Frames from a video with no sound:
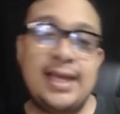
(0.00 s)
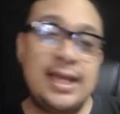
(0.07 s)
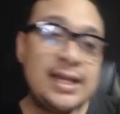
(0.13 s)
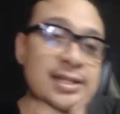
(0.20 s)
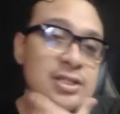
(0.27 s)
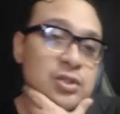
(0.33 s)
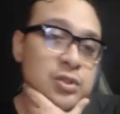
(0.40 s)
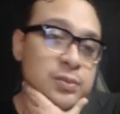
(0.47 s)
que
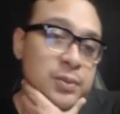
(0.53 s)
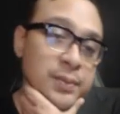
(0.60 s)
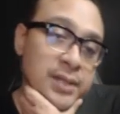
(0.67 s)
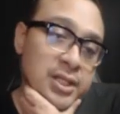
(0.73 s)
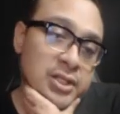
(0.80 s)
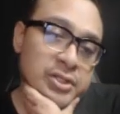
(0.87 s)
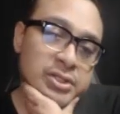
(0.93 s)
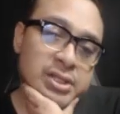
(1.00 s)
en estos
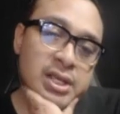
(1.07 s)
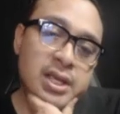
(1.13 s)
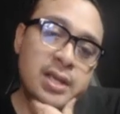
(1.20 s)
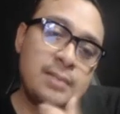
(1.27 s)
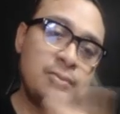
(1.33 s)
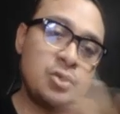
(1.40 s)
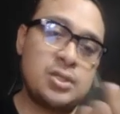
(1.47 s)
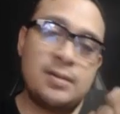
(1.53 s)
momentos
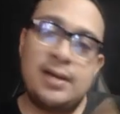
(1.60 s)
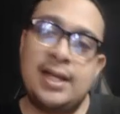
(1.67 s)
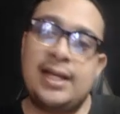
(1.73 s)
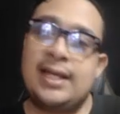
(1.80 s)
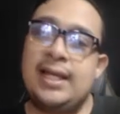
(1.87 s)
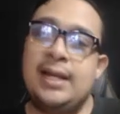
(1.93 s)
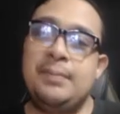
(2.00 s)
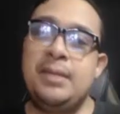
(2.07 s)
pues se van
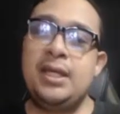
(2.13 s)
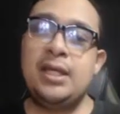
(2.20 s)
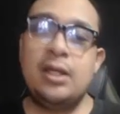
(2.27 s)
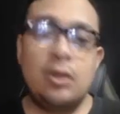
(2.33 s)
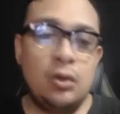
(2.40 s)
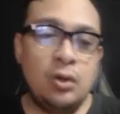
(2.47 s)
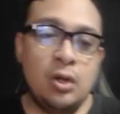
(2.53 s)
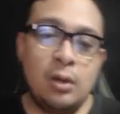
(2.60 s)
a quedar en
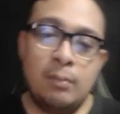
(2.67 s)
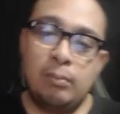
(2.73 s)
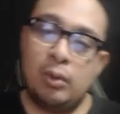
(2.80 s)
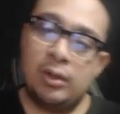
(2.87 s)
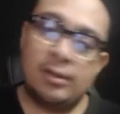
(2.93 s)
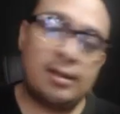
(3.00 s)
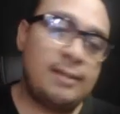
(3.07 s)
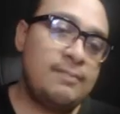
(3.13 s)
México
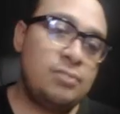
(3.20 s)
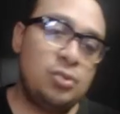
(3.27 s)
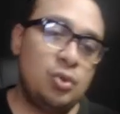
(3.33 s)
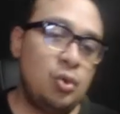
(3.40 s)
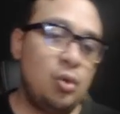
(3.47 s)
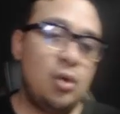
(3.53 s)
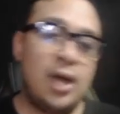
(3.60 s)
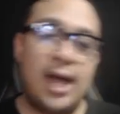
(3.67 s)
porque
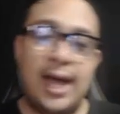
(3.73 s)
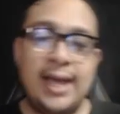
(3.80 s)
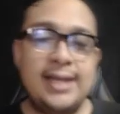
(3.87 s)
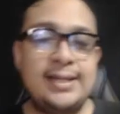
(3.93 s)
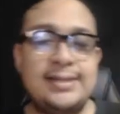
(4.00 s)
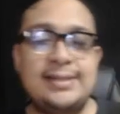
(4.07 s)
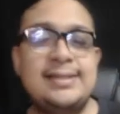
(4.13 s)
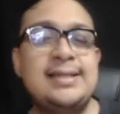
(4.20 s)
no
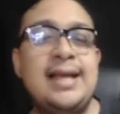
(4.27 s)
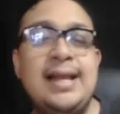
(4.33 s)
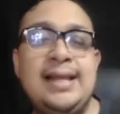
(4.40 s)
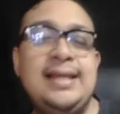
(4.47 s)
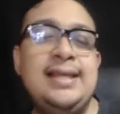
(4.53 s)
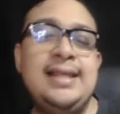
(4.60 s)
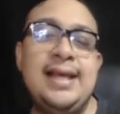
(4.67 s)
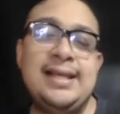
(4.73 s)
hay
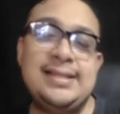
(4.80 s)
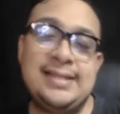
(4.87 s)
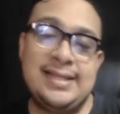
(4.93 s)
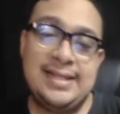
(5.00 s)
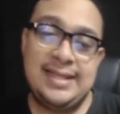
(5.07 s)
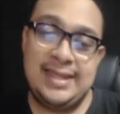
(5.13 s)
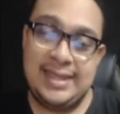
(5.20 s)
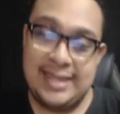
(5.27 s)
salidas
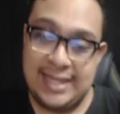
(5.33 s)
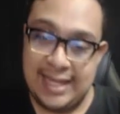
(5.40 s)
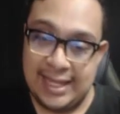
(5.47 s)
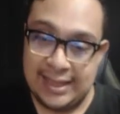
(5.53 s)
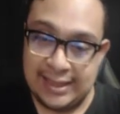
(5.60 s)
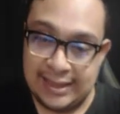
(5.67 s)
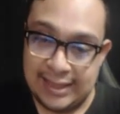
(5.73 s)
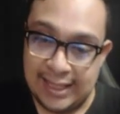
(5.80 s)
ni
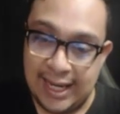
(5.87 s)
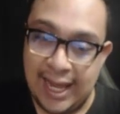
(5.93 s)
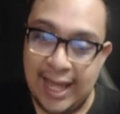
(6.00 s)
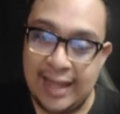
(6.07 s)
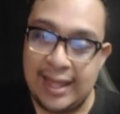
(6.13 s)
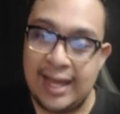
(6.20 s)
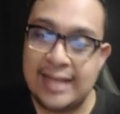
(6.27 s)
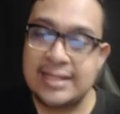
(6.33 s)

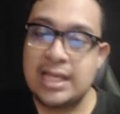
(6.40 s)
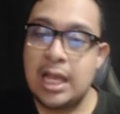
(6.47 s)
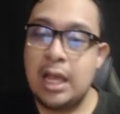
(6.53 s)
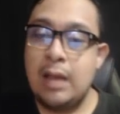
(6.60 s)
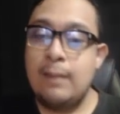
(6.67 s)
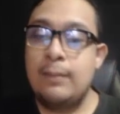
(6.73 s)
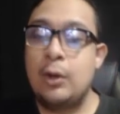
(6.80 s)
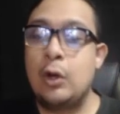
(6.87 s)
entradas
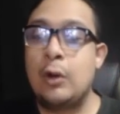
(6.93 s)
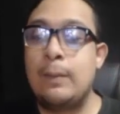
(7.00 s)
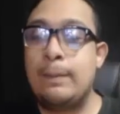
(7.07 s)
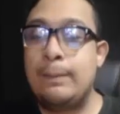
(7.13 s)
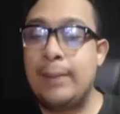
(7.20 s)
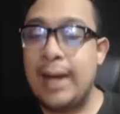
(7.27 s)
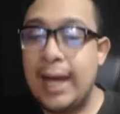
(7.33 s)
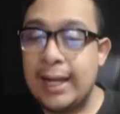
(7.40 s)

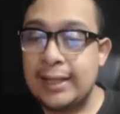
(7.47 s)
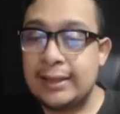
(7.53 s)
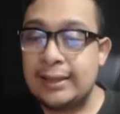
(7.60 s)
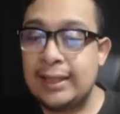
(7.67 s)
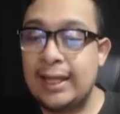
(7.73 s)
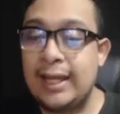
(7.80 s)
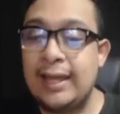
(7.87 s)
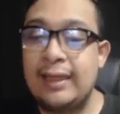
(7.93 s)
por
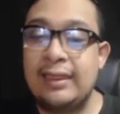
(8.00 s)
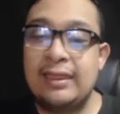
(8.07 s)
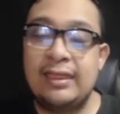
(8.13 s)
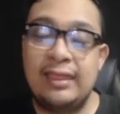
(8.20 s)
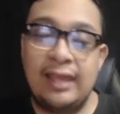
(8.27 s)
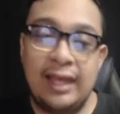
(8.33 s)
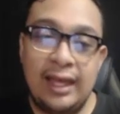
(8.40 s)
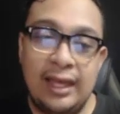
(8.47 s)
parte
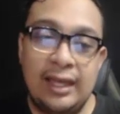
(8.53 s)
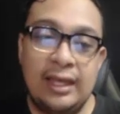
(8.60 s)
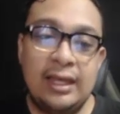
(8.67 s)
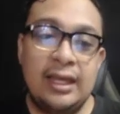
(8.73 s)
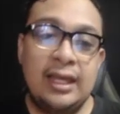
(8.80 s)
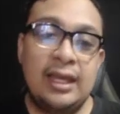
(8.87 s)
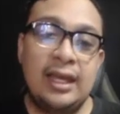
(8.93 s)
de